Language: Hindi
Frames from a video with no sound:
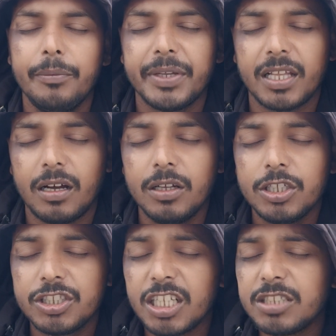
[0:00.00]
पिता
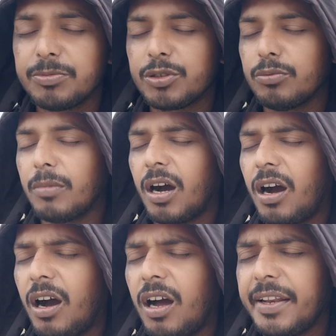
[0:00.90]
सच में तू
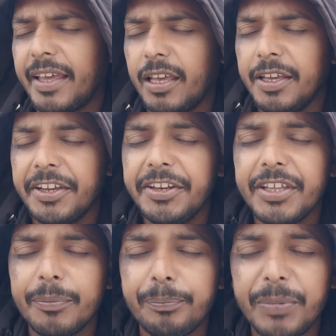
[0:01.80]
महान है
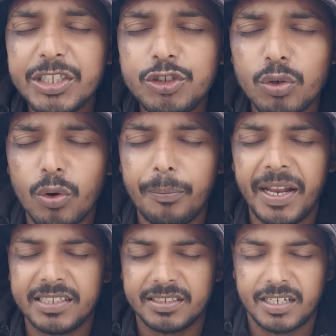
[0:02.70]
इनके बच्चों को
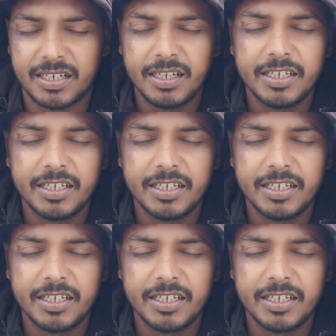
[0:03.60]
ब्लेस कर